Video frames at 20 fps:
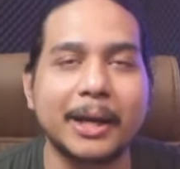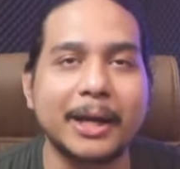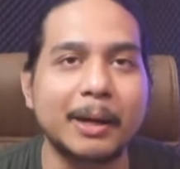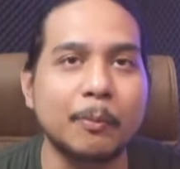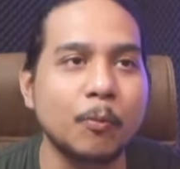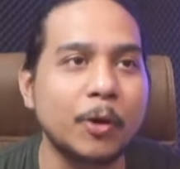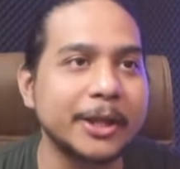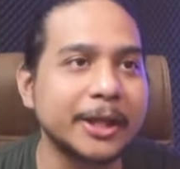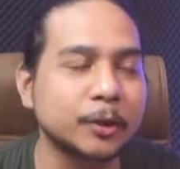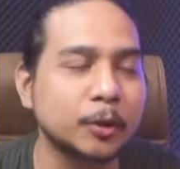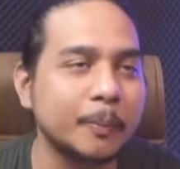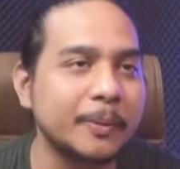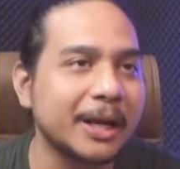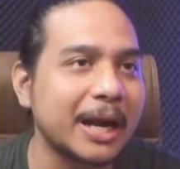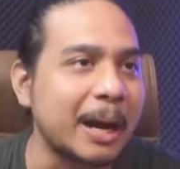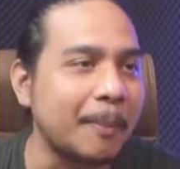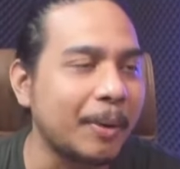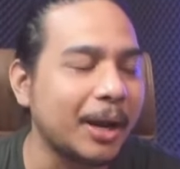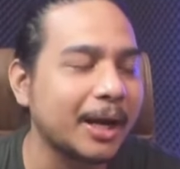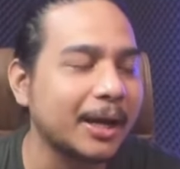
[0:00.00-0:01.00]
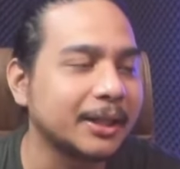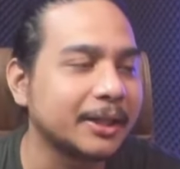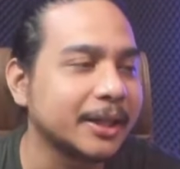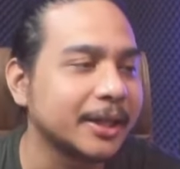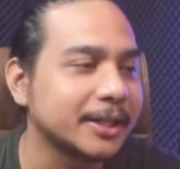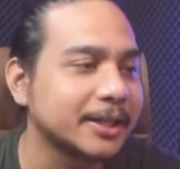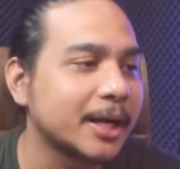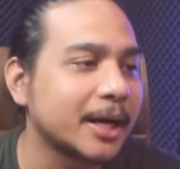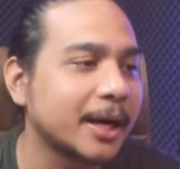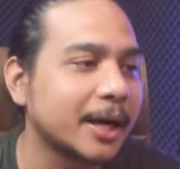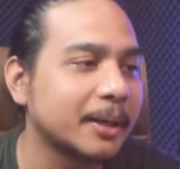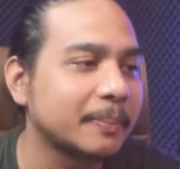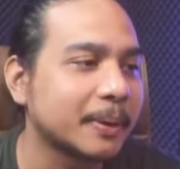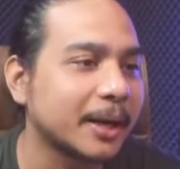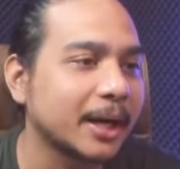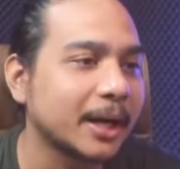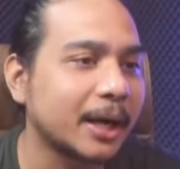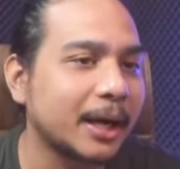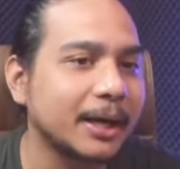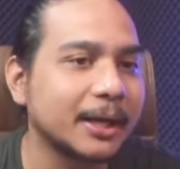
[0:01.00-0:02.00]
anak buahnya Tobi Rama lah intinya yang jagain
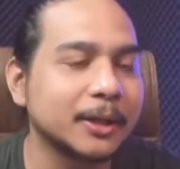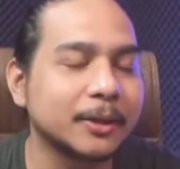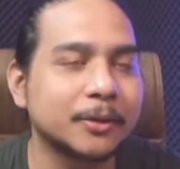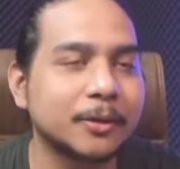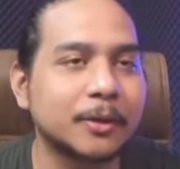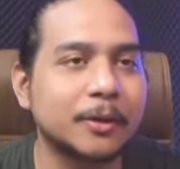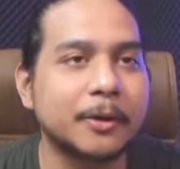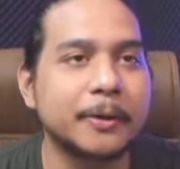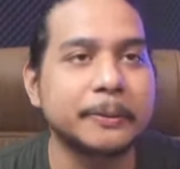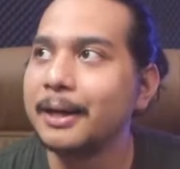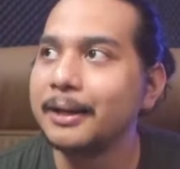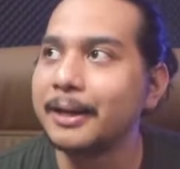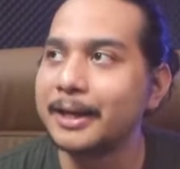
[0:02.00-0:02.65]
mereka gitu loh.